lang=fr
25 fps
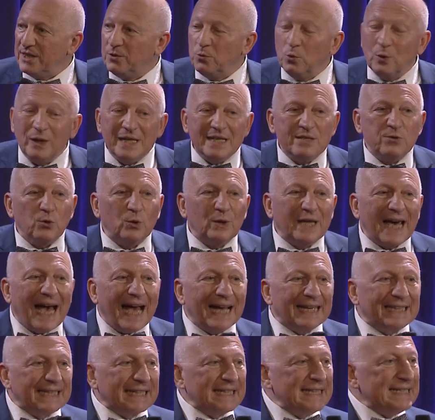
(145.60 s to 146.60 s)
et toutes les autres
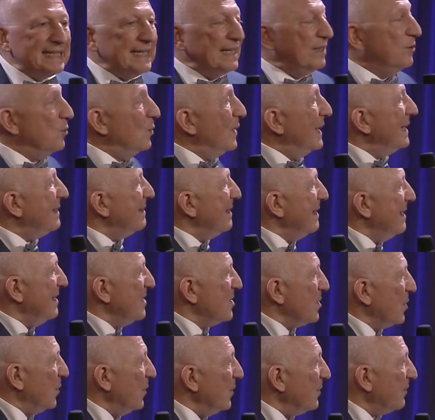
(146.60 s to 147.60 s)
caractéristiques de
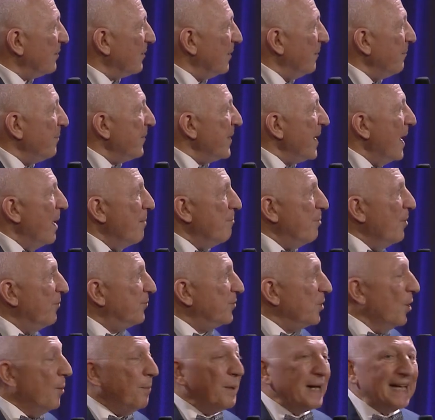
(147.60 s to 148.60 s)
l'intelligence peuvent
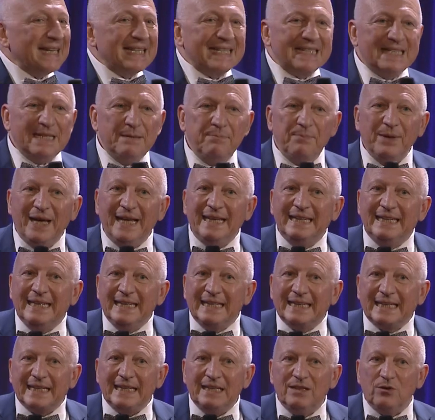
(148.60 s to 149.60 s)
en principe être
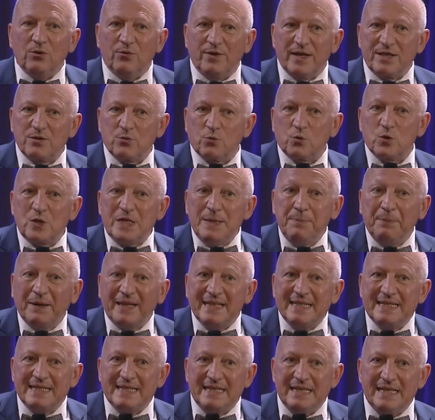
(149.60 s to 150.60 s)
décrites de façon si
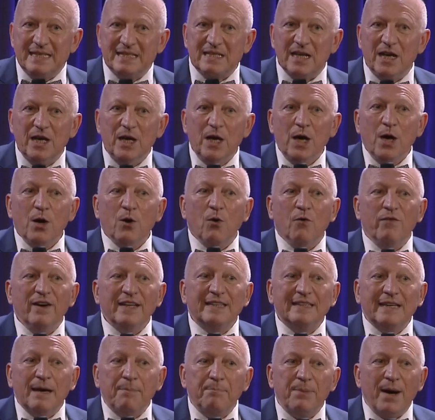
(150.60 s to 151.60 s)
précise qu'on va
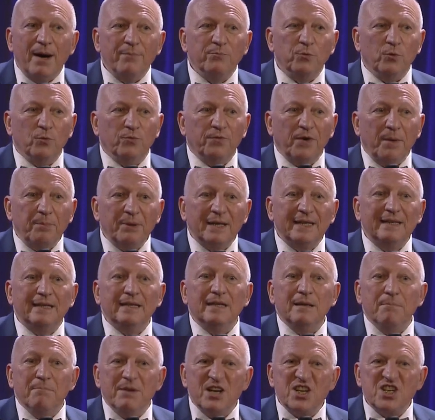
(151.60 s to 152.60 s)
être capable de fabriquer
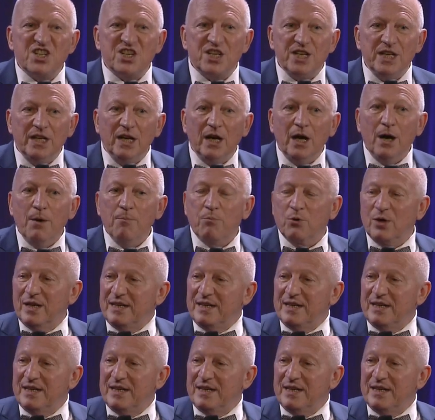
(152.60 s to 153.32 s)
des machines pour